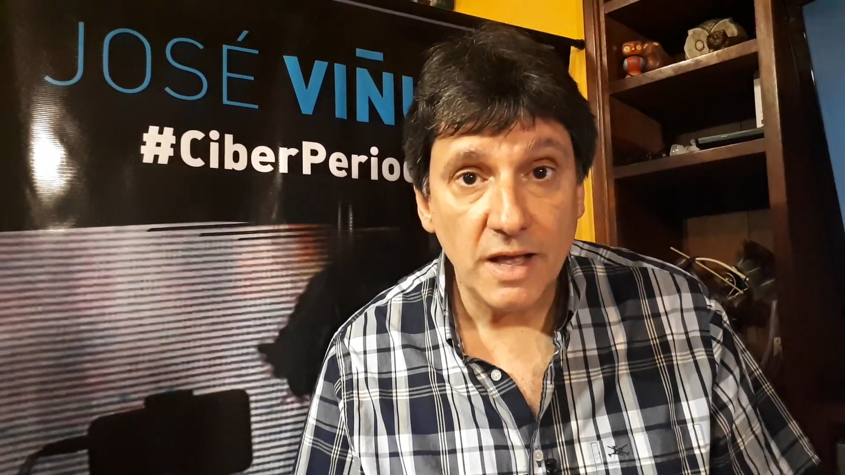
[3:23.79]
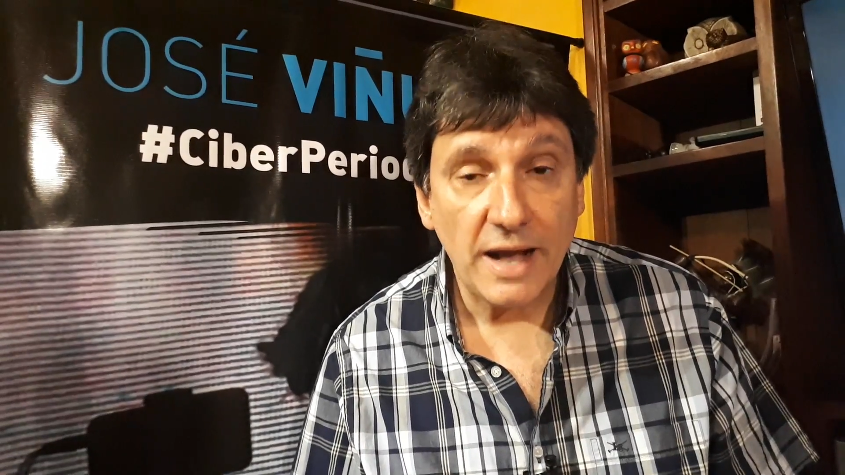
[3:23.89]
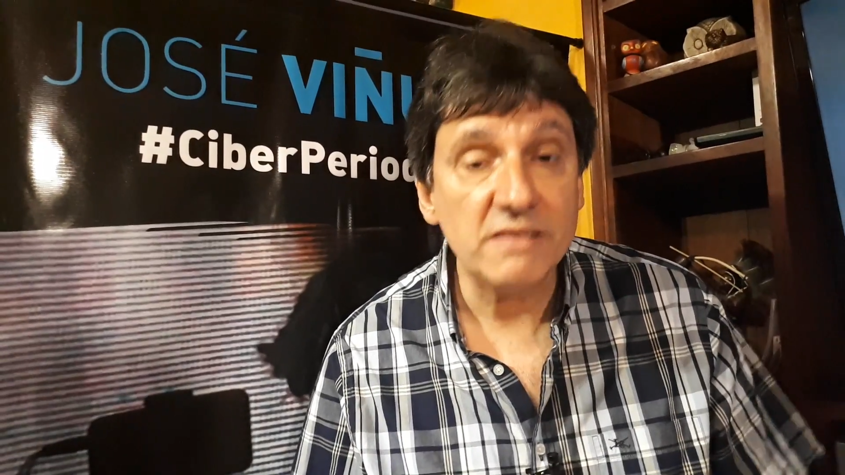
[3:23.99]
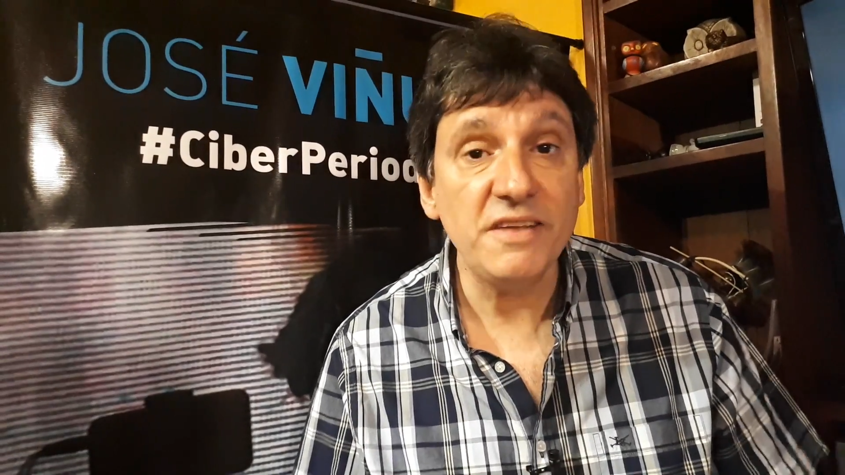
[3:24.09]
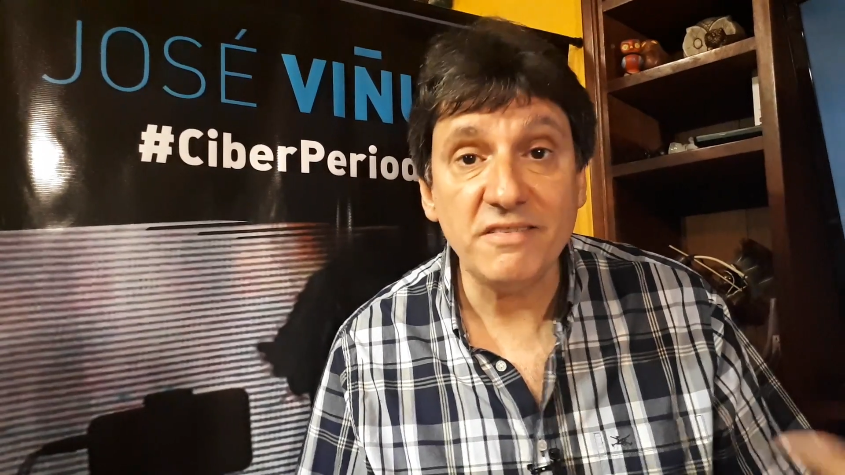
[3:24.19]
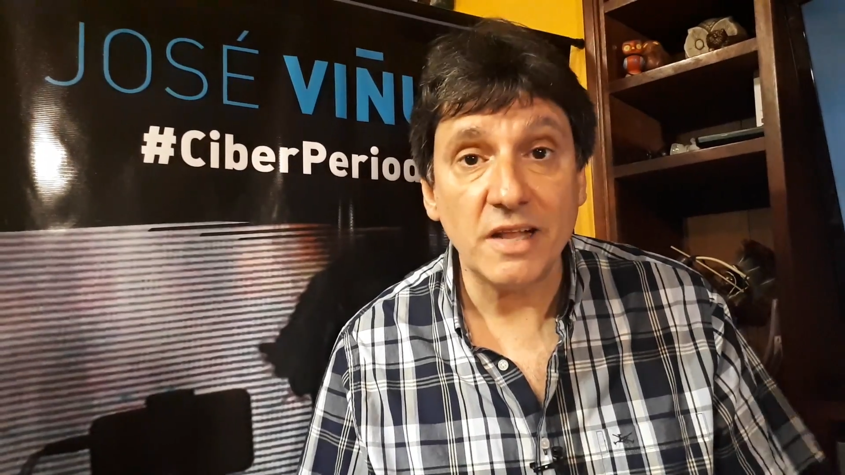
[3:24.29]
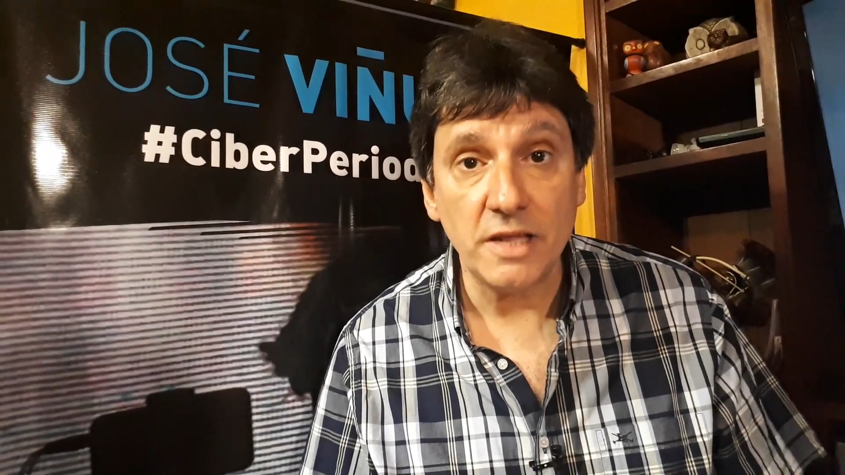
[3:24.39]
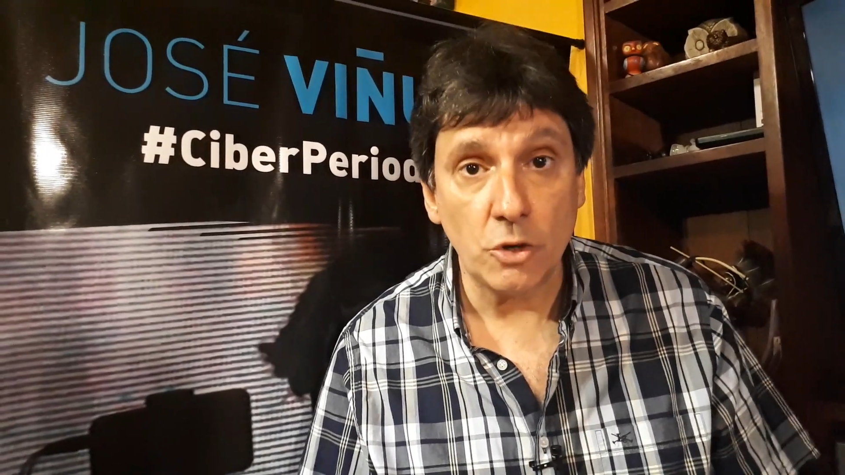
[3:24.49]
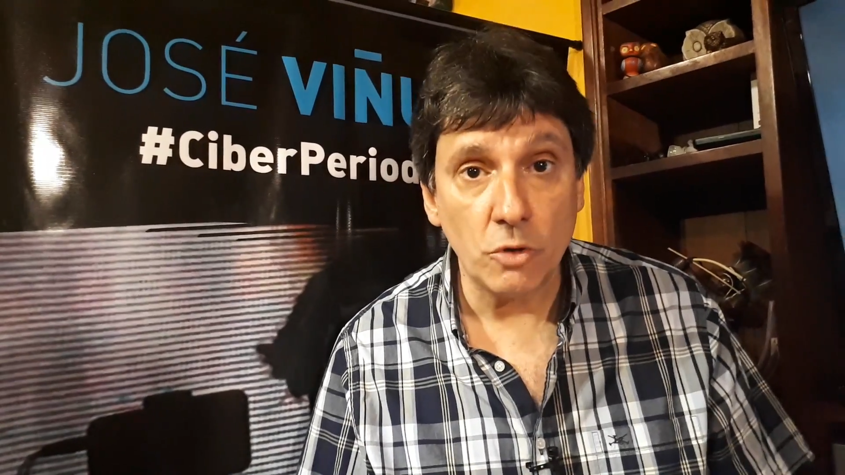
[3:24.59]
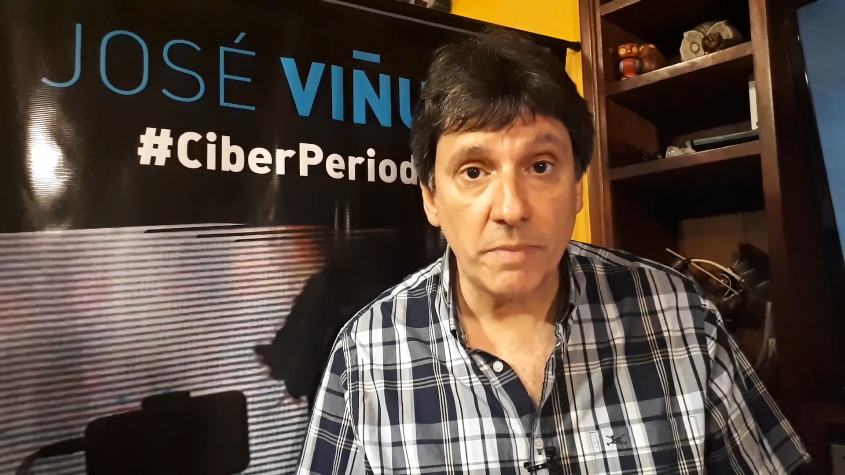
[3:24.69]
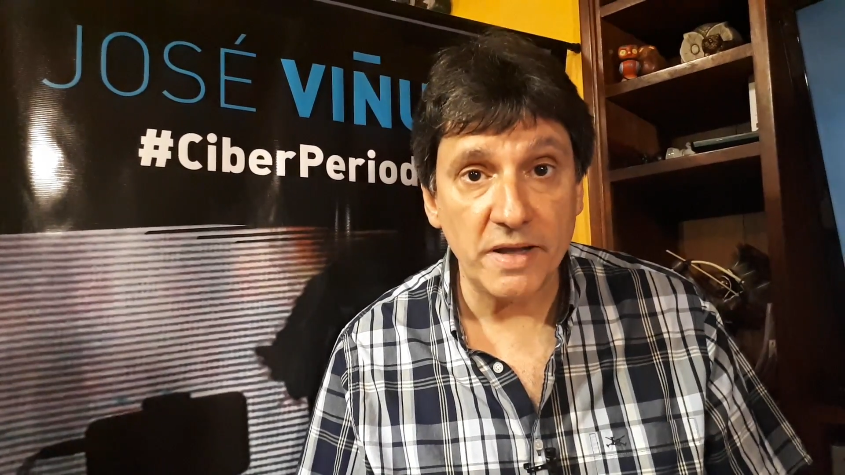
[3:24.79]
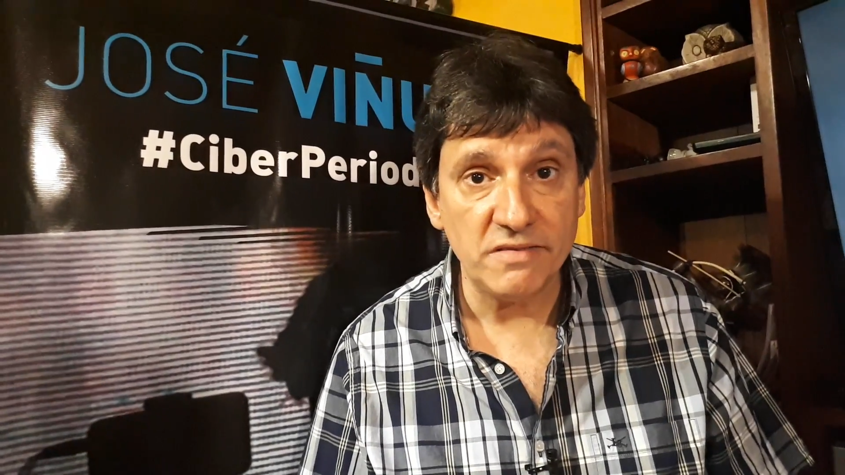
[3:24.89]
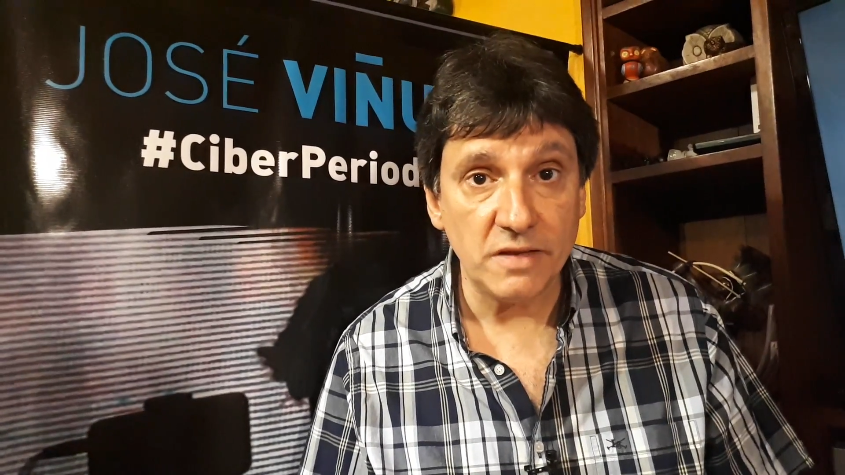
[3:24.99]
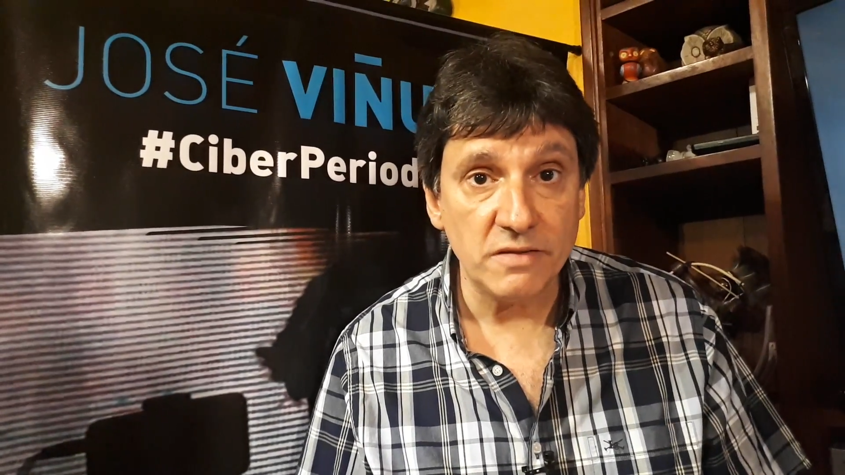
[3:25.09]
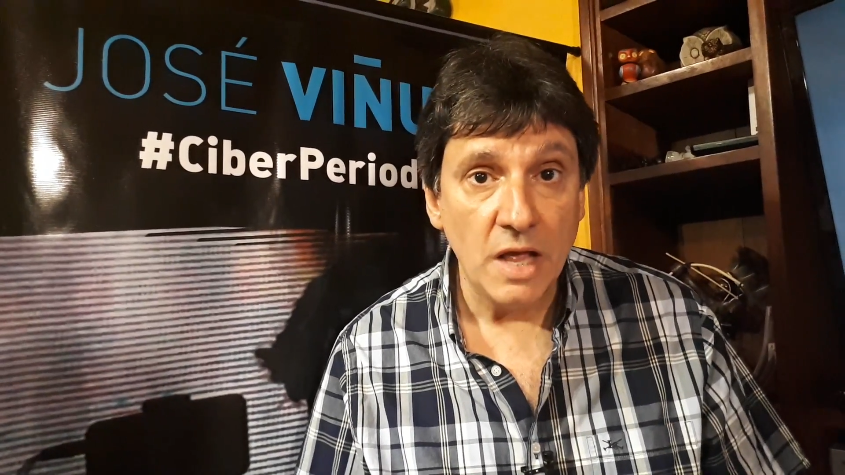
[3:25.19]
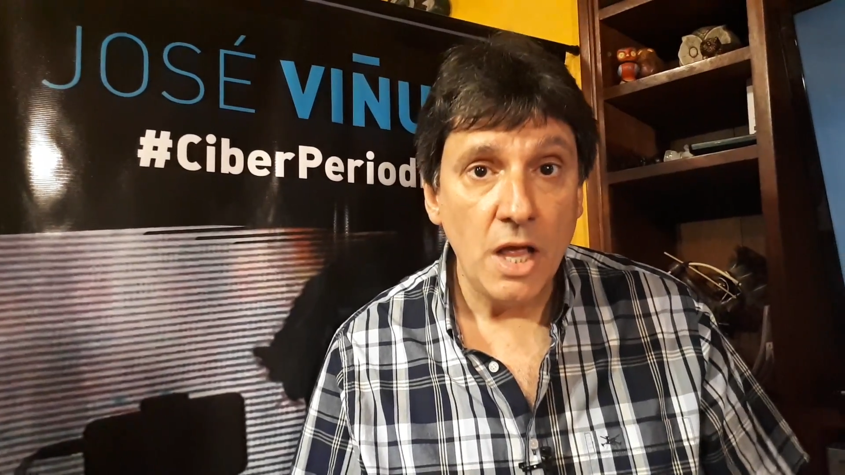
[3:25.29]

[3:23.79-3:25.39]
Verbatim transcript: Así salieron los países.